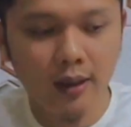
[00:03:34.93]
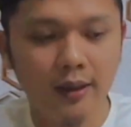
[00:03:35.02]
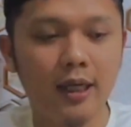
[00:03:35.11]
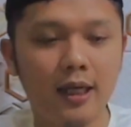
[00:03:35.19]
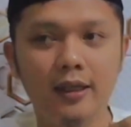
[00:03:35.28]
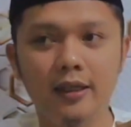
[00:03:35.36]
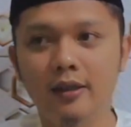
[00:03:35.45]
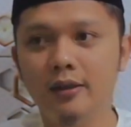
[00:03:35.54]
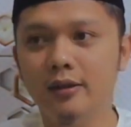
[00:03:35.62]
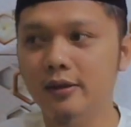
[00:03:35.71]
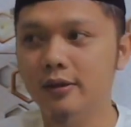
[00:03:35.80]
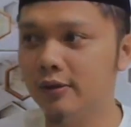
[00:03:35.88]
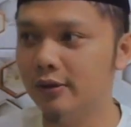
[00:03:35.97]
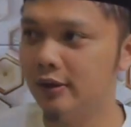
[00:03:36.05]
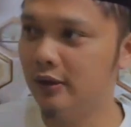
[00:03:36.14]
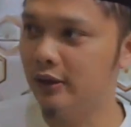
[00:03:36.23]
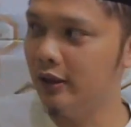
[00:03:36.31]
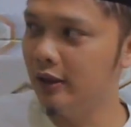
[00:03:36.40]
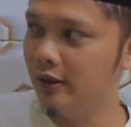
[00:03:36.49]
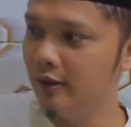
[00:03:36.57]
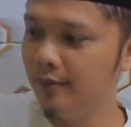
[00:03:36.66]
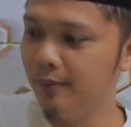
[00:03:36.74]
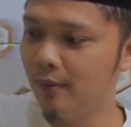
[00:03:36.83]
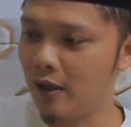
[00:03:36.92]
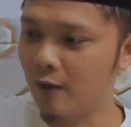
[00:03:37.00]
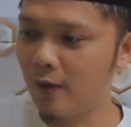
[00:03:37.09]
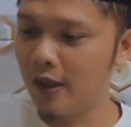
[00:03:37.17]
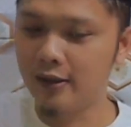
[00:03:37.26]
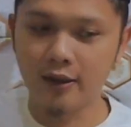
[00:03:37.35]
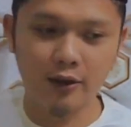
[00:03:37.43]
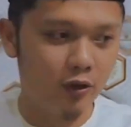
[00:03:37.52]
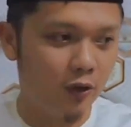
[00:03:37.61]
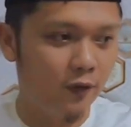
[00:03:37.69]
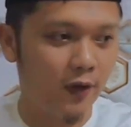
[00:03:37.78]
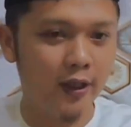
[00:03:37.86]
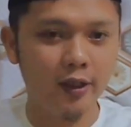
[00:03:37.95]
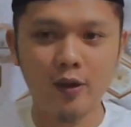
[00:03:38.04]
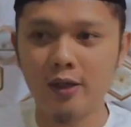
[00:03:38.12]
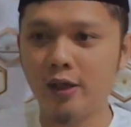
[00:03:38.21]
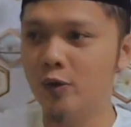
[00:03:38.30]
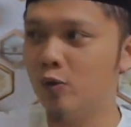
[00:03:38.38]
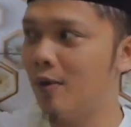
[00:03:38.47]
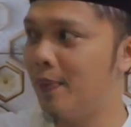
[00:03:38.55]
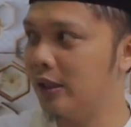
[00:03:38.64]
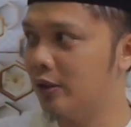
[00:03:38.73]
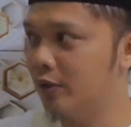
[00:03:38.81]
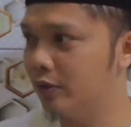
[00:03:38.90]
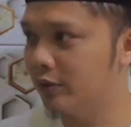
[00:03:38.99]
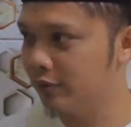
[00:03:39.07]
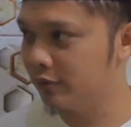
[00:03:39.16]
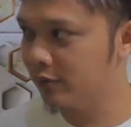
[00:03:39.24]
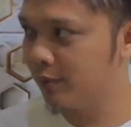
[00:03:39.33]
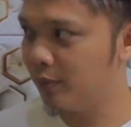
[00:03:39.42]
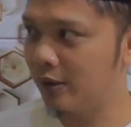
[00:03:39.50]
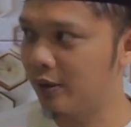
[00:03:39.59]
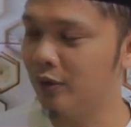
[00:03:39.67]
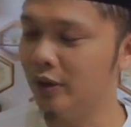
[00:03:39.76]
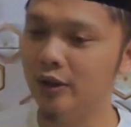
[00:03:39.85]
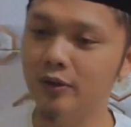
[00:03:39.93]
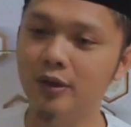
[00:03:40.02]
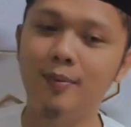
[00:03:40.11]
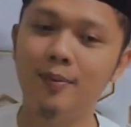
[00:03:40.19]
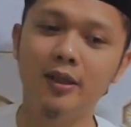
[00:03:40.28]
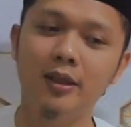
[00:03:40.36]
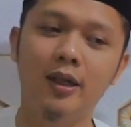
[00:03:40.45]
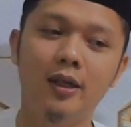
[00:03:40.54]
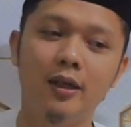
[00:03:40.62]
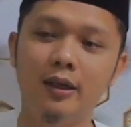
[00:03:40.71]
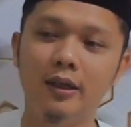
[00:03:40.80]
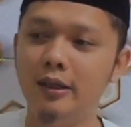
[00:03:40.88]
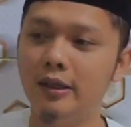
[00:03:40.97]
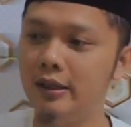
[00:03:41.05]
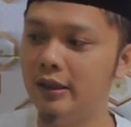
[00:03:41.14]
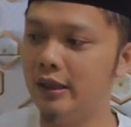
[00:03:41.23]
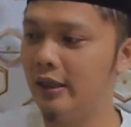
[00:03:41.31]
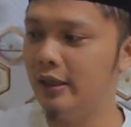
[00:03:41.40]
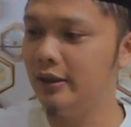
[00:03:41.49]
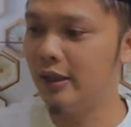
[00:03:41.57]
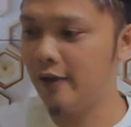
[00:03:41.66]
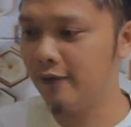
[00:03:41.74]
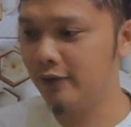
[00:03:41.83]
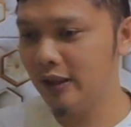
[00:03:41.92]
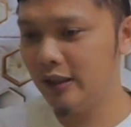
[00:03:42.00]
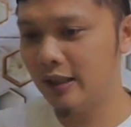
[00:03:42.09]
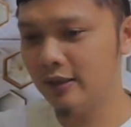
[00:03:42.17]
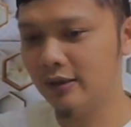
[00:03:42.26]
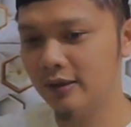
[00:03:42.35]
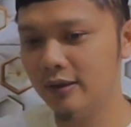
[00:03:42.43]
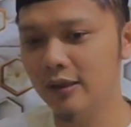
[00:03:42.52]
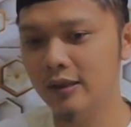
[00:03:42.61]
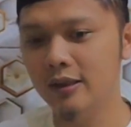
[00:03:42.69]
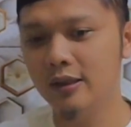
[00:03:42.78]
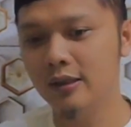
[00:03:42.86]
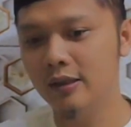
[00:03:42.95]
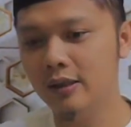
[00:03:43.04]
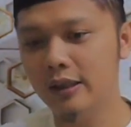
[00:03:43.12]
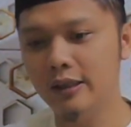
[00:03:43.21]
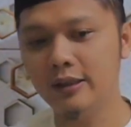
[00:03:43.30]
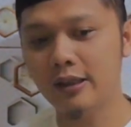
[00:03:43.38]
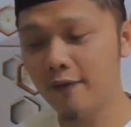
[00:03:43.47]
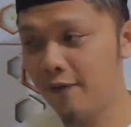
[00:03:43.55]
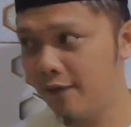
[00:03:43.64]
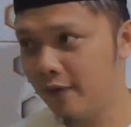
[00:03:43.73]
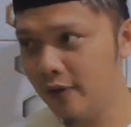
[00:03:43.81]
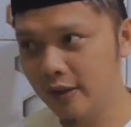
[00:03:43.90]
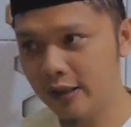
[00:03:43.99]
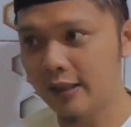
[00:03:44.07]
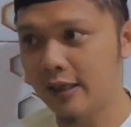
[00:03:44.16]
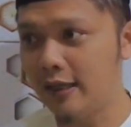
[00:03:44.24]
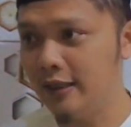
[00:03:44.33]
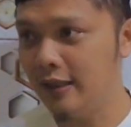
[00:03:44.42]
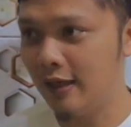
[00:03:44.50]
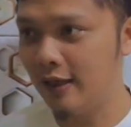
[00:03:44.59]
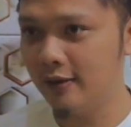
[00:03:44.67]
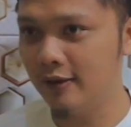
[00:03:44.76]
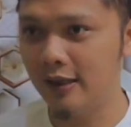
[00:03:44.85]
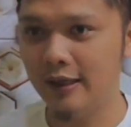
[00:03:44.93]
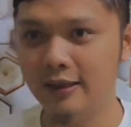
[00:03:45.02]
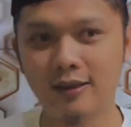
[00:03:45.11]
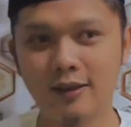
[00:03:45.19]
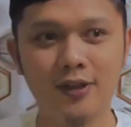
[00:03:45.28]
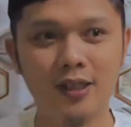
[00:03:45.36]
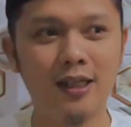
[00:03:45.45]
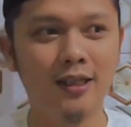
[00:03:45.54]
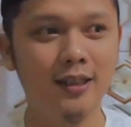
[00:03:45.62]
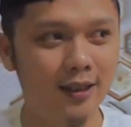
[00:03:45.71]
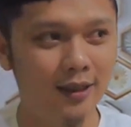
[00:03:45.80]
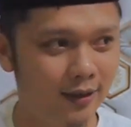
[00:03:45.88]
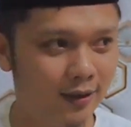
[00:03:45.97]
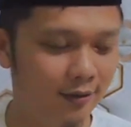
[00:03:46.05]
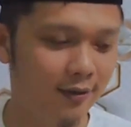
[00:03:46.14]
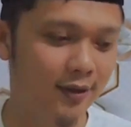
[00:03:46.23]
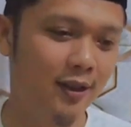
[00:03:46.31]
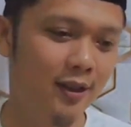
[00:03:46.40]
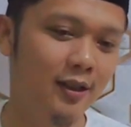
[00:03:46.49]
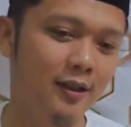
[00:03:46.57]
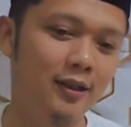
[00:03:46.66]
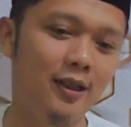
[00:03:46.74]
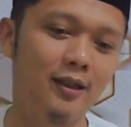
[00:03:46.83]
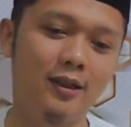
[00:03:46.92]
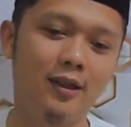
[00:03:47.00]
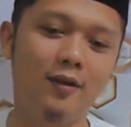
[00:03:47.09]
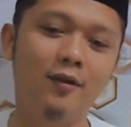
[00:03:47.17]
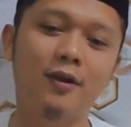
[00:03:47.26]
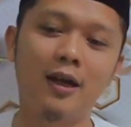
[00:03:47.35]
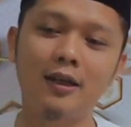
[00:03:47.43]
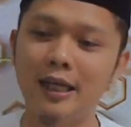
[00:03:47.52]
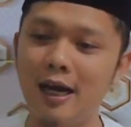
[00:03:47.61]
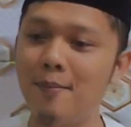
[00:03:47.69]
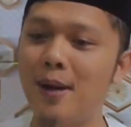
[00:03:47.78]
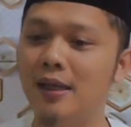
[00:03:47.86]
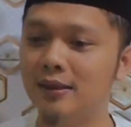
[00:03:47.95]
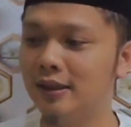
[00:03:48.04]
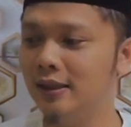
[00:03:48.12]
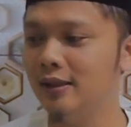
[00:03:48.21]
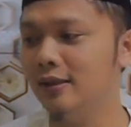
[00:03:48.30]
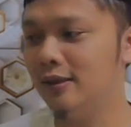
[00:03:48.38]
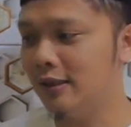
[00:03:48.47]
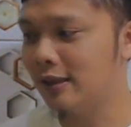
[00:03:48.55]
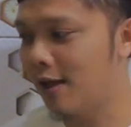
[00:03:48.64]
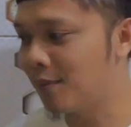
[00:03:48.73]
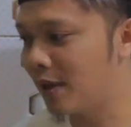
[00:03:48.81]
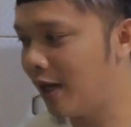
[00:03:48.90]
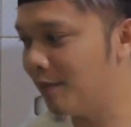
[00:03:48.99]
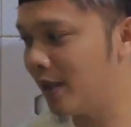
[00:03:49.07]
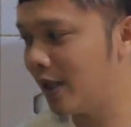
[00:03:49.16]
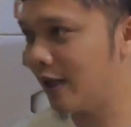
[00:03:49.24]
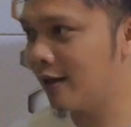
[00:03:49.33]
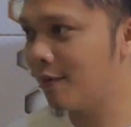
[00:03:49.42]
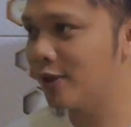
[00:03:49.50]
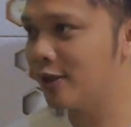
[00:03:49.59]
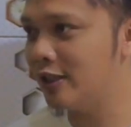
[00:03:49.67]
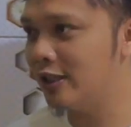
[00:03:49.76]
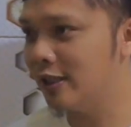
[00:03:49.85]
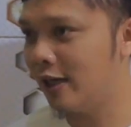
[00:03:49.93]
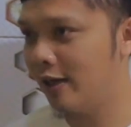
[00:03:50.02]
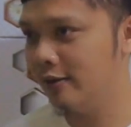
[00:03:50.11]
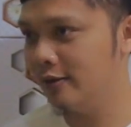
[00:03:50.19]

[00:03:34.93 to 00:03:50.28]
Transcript: sa'i di Marwah dan Sofa itu ada dua patung. Patung itu namanya I I Iyaf, Iyas, Isaf dan Nailah. Lah Isaf dan Nailah itu dia adalah orang yang mati di dalam Ka'bah karena berzina.